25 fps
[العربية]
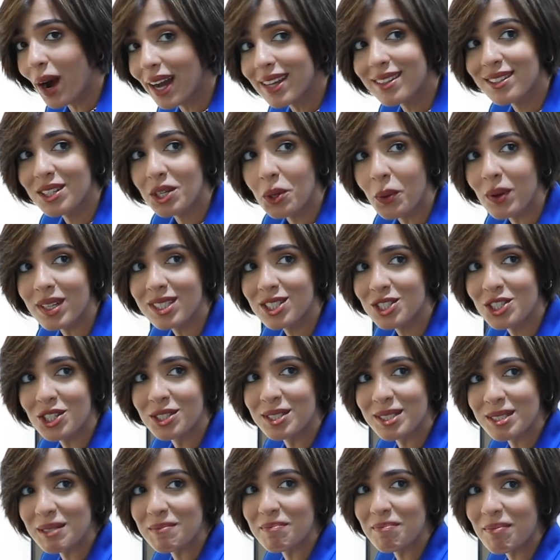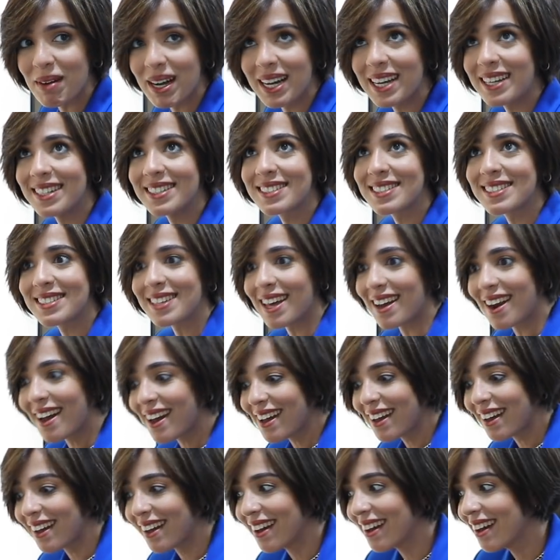وايد كويستشنز ببالي
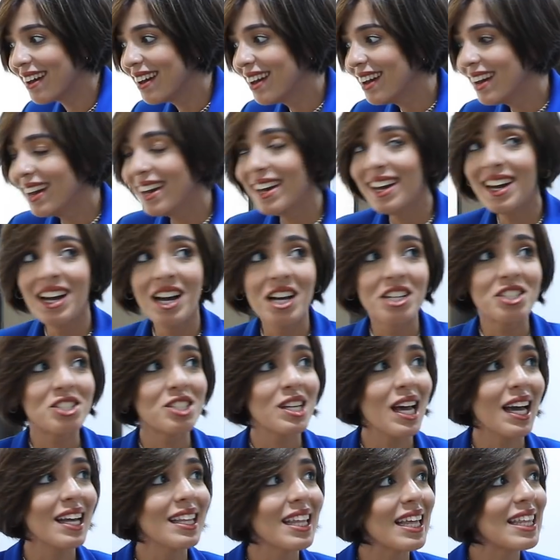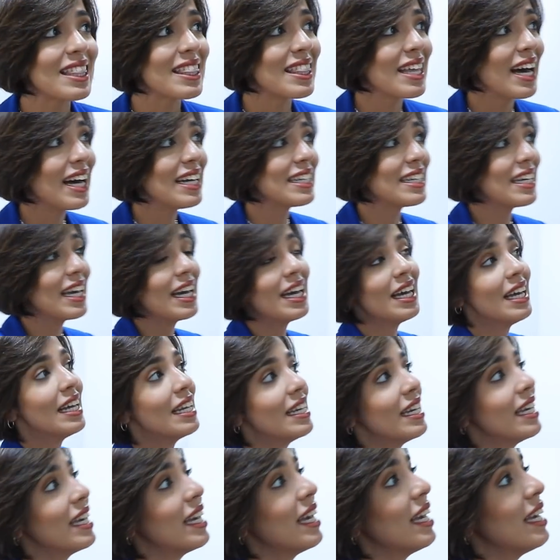الصراحه الشغله الثانيه
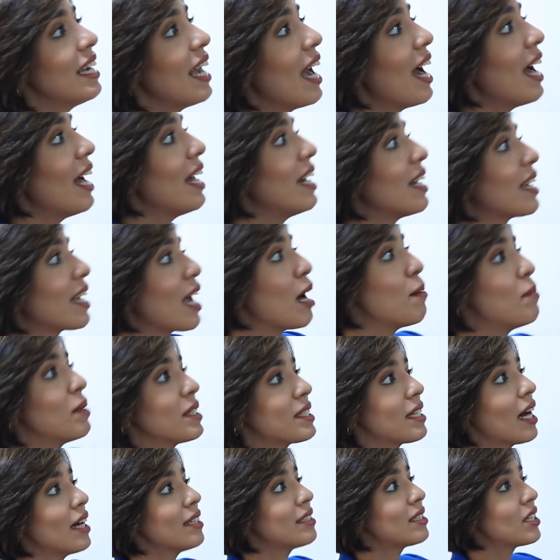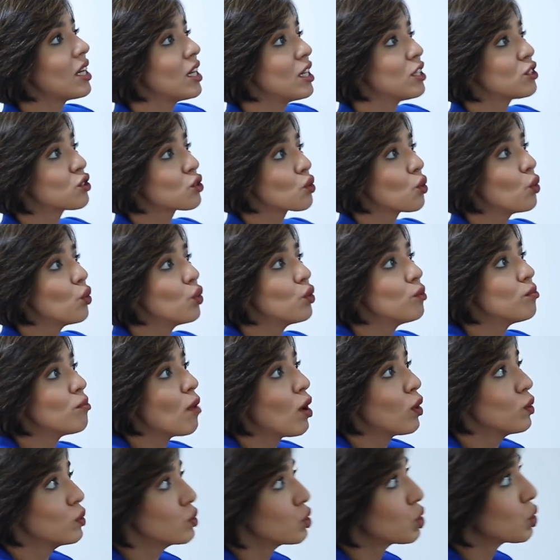اللي هي الكبتات اللي تكون
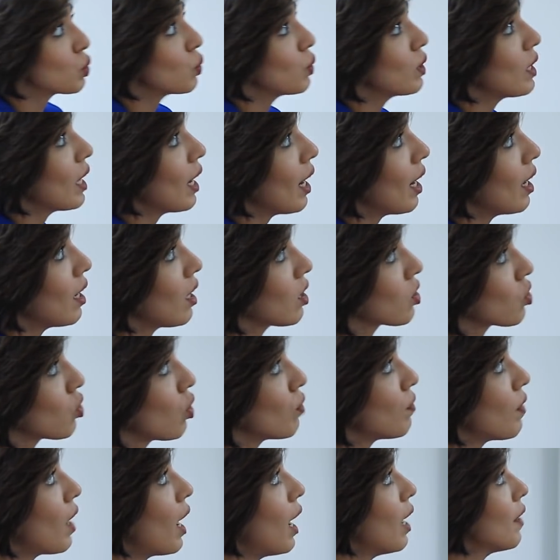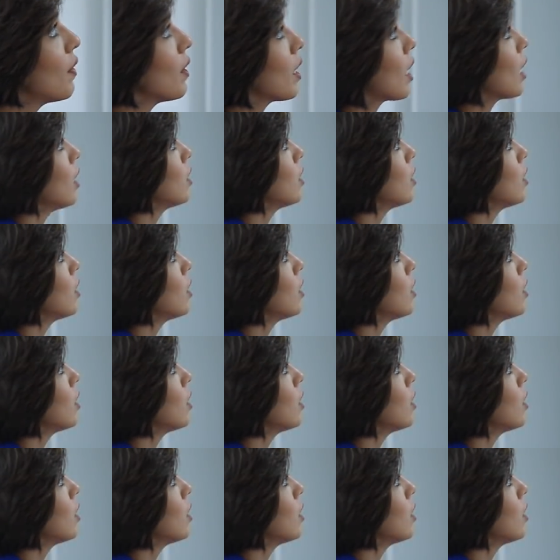موجوده على الطوفه هذا